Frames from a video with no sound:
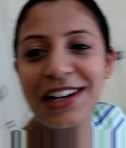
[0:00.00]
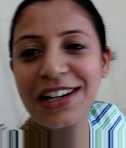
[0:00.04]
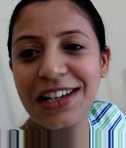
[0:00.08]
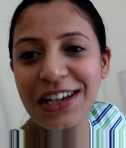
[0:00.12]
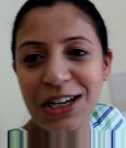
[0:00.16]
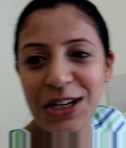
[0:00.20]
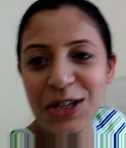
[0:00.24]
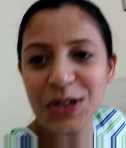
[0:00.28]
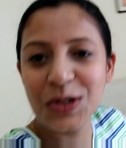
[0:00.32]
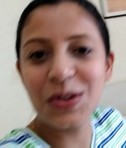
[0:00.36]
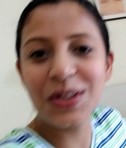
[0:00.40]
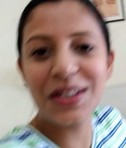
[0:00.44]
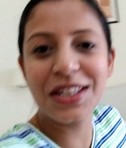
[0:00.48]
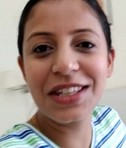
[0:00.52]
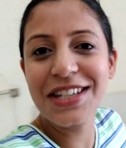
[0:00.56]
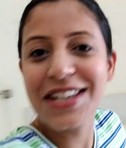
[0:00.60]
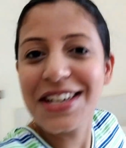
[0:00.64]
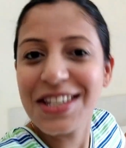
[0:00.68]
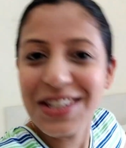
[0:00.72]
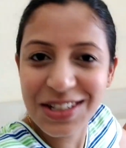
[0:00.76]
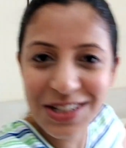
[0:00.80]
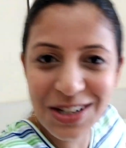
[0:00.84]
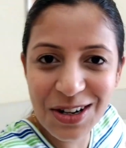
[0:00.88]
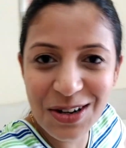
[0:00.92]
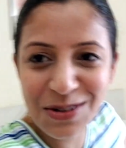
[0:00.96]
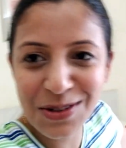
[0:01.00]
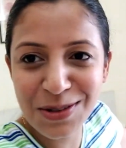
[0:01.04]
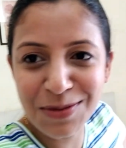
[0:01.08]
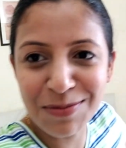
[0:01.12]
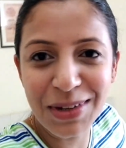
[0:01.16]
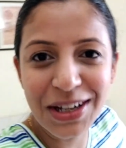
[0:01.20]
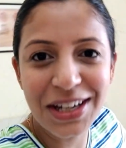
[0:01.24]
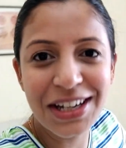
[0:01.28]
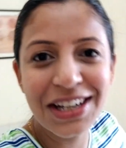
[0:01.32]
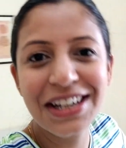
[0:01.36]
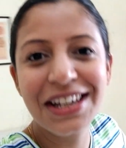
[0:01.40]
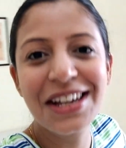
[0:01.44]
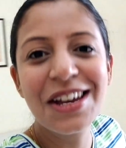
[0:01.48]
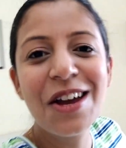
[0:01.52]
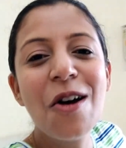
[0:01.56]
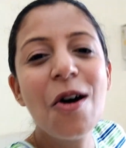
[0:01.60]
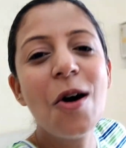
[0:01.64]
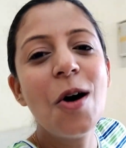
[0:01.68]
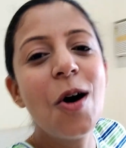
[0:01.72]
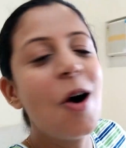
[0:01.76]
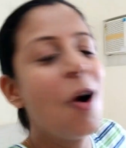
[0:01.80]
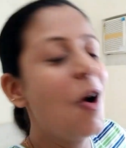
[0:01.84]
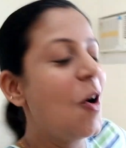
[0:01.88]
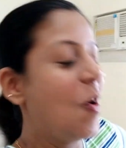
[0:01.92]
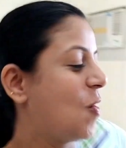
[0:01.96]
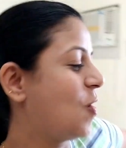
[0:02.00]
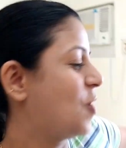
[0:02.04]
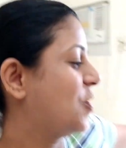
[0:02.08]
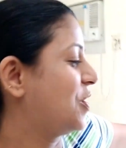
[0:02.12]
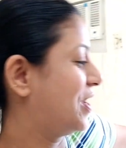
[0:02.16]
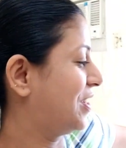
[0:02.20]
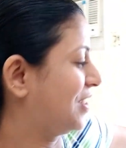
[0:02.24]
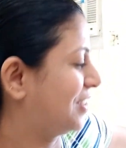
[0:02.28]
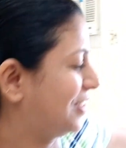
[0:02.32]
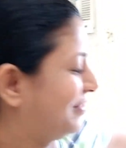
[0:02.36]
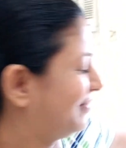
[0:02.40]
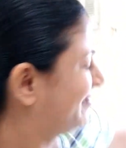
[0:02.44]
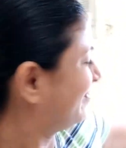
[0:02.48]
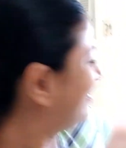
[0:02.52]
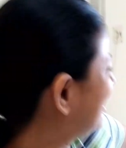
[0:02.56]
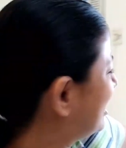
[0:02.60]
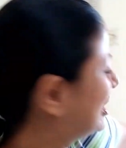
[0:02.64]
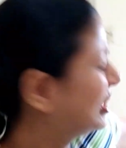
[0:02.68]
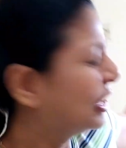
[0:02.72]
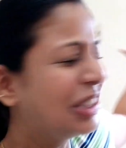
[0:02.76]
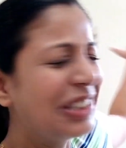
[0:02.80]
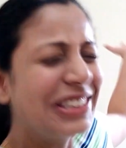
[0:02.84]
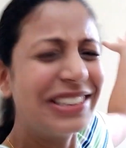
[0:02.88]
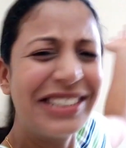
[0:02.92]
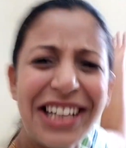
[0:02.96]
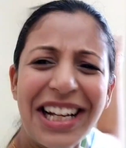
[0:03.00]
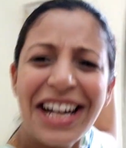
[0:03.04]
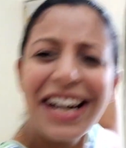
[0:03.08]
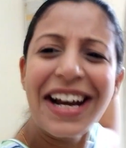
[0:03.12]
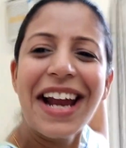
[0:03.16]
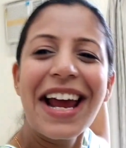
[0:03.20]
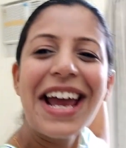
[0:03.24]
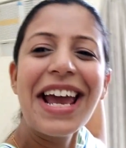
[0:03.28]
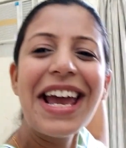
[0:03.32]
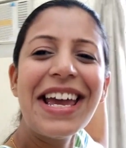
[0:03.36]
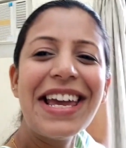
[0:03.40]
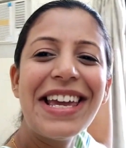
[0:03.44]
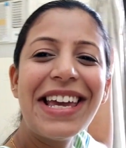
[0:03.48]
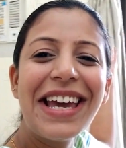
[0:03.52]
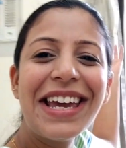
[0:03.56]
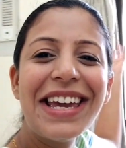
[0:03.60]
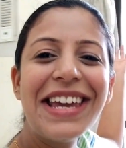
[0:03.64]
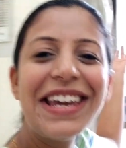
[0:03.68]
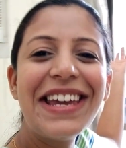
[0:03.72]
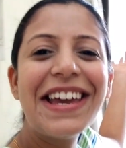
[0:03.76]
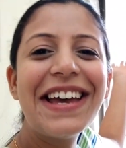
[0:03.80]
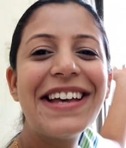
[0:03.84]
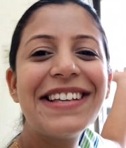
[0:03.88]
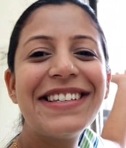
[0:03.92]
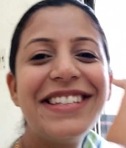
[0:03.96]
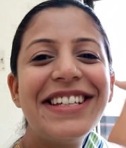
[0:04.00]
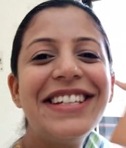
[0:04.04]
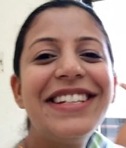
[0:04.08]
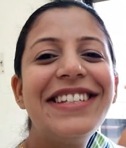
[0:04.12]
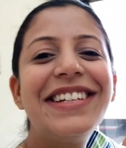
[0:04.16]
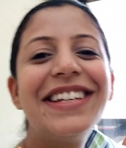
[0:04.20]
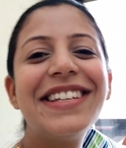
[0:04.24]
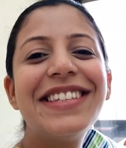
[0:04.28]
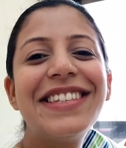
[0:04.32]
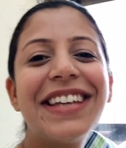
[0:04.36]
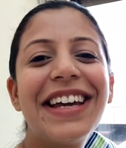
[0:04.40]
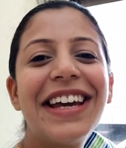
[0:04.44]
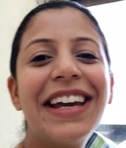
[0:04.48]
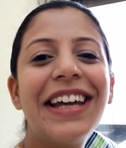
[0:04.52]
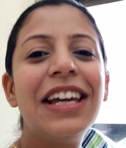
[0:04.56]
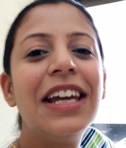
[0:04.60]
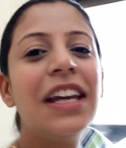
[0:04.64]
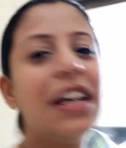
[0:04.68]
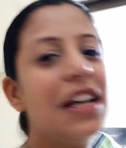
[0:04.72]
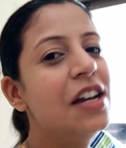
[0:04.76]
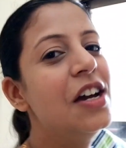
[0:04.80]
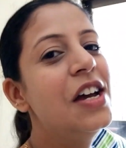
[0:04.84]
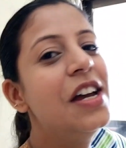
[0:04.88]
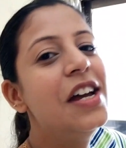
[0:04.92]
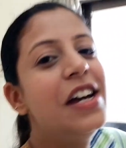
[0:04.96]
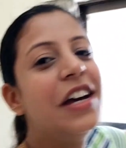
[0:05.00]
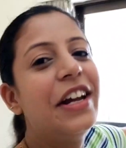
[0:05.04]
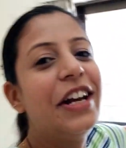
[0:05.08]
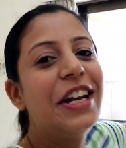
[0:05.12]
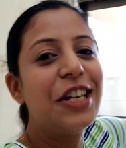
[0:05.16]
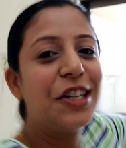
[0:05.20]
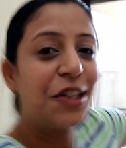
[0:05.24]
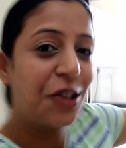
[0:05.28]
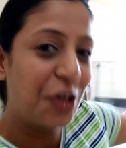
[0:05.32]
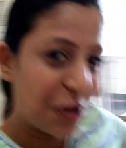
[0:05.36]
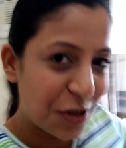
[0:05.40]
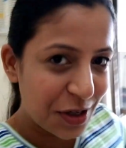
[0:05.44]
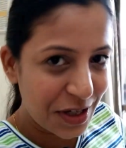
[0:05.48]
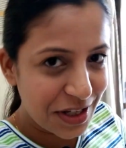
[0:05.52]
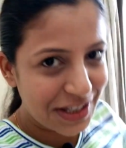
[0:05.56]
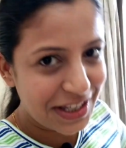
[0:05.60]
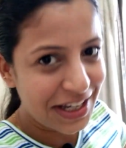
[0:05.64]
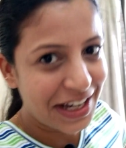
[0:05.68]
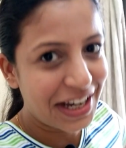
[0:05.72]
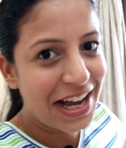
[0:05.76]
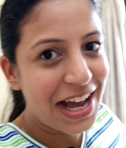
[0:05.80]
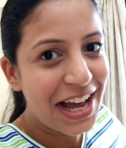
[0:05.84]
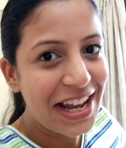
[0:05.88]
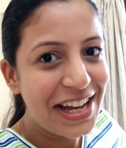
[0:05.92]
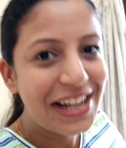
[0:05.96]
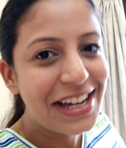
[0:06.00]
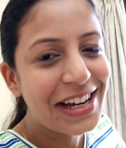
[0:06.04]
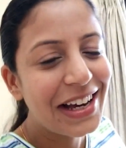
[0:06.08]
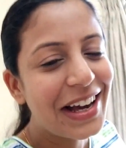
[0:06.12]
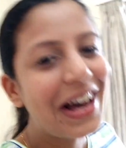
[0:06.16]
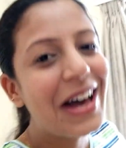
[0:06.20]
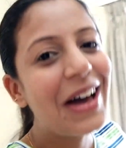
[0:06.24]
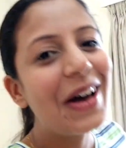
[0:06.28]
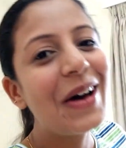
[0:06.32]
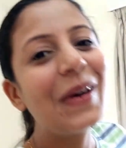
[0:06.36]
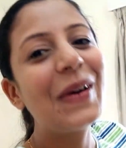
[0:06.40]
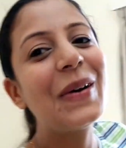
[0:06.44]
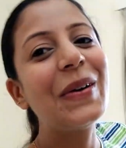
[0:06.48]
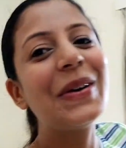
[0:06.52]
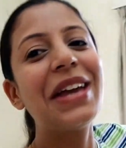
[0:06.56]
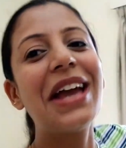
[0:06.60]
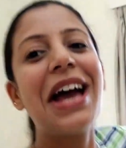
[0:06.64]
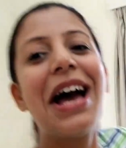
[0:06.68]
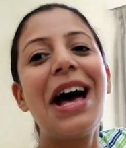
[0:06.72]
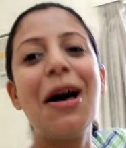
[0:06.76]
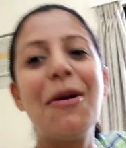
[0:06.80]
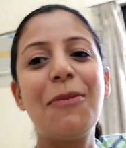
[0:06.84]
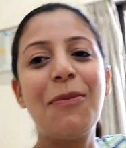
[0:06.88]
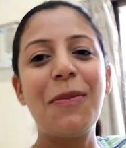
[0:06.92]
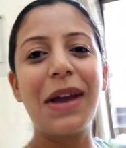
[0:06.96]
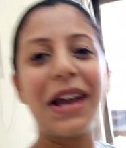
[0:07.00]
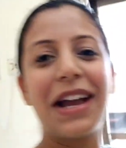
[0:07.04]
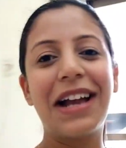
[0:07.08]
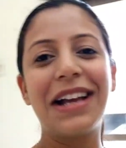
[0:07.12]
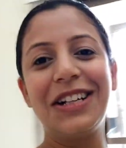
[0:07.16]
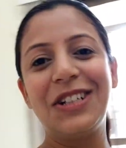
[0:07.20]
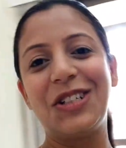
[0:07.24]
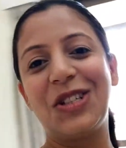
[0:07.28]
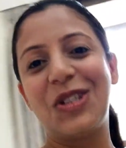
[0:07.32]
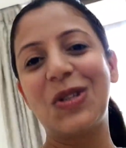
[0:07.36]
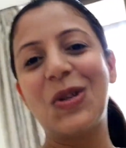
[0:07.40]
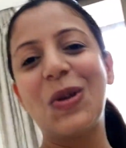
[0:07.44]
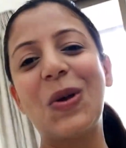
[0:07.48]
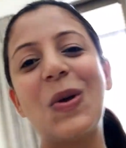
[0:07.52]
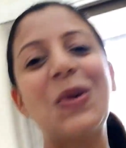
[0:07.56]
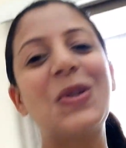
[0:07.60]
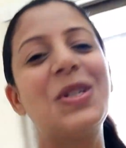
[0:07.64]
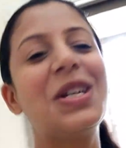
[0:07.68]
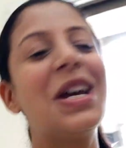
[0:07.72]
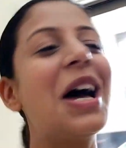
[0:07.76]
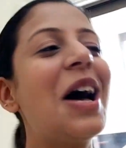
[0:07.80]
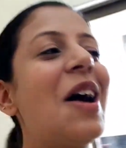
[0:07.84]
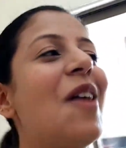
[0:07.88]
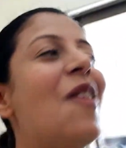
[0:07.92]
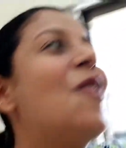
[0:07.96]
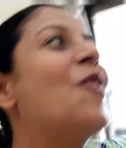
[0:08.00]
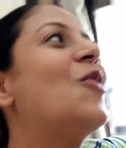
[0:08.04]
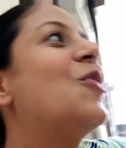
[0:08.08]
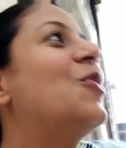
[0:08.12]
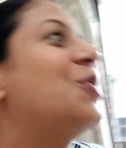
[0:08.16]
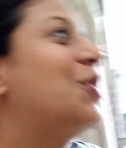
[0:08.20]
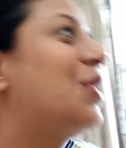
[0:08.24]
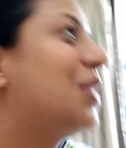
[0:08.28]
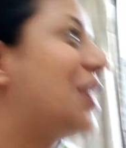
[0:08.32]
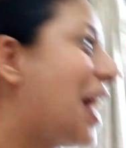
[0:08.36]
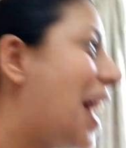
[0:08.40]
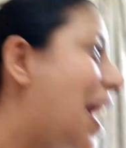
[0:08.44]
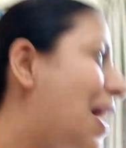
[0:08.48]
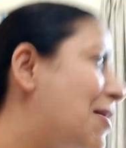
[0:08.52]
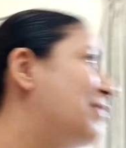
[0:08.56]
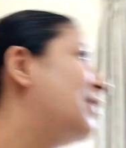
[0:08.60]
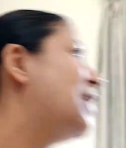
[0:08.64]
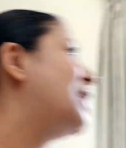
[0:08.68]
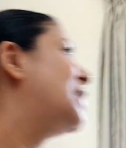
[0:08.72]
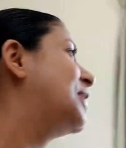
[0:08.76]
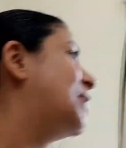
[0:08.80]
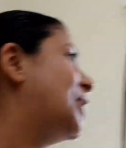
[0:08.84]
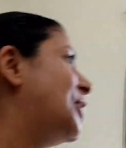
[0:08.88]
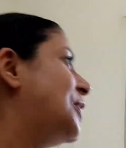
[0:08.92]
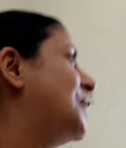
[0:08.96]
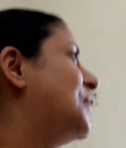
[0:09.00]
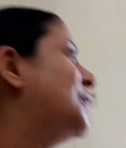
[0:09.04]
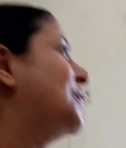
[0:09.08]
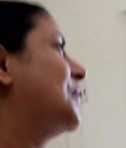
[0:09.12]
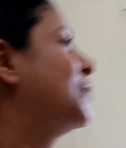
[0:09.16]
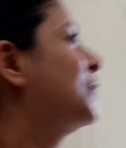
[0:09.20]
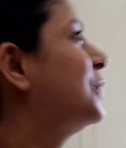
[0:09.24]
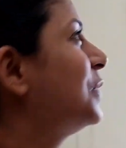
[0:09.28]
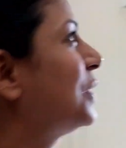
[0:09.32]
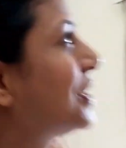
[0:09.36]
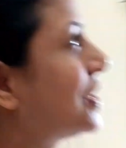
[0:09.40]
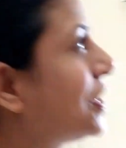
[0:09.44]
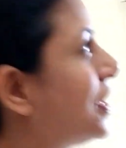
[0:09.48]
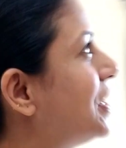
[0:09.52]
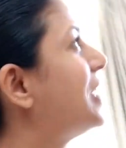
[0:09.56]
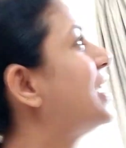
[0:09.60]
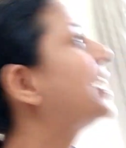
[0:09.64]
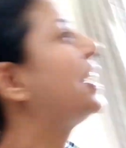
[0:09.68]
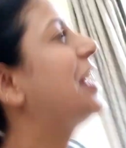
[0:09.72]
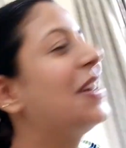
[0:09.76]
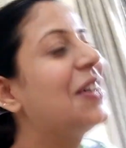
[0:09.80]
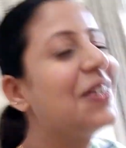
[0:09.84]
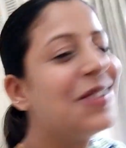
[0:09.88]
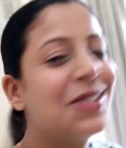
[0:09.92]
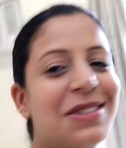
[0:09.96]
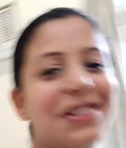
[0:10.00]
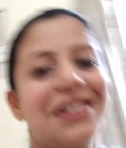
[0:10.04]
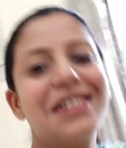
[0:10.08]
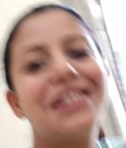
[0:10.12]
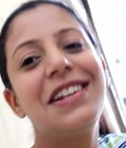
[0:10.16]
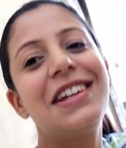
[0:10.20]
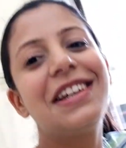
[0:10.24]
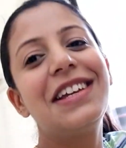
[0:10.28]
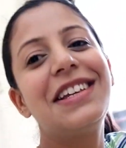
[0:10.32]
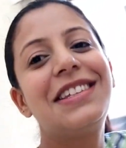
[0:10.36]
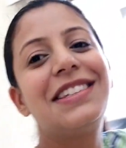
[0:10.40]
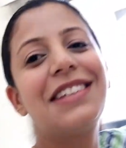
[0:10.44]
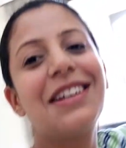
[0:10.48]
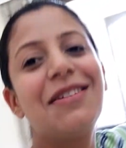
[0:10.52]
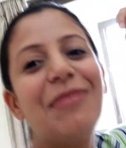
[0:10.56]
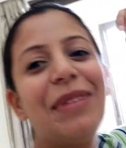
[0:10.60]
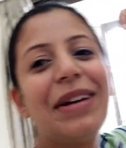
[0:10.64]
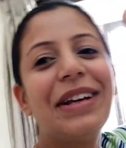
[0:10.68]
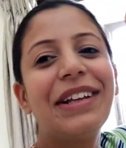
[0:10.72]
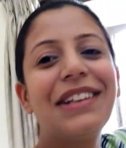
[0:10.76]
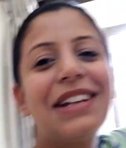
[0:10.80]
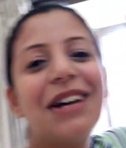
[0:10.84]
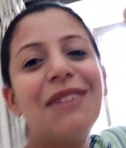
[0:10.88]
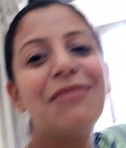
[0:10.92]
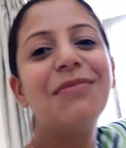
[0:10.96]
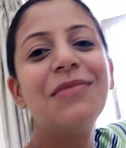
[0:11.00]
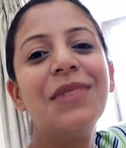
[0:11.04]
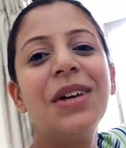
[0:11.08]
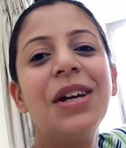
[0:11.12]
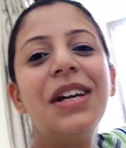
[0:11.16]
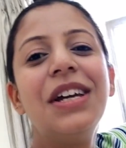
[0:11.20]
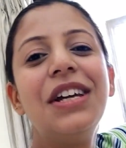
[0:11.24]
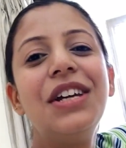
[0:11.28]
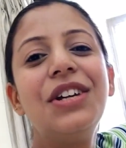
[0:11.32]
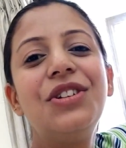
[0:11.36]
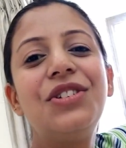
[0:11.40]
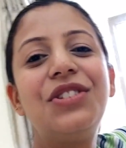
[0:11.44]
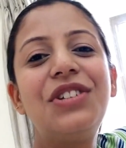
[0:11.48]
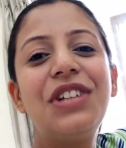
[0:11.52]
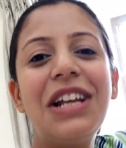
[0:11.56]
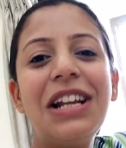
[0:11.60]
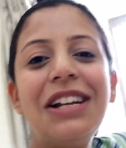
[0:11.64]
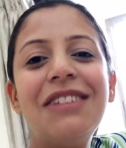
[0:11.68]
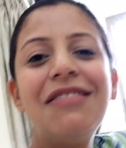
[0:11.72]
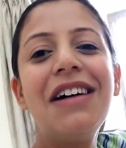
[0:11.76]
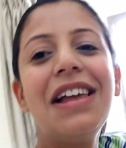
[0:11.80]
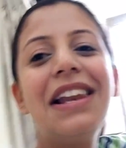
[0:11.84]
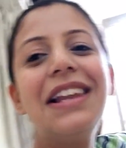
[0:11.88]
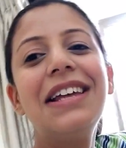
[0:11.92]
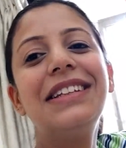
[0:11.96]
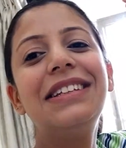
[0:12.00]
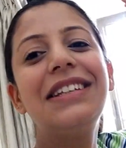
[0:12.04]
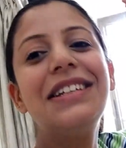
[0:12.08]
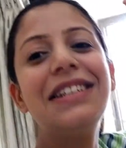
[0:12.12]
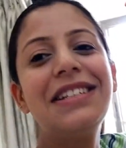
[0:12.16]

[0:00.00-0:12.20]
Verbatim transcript: चिल कर रही हूँ उस गेस्ट हाउस में और चल रहा है यही ऐसी चीज़ें रेस्टोरेंट से खाना खाओ यहाँ पे सो जाओ कुछ काम ना करो कुछ नहीं कुछ नहीं सब एकदम चिल वाले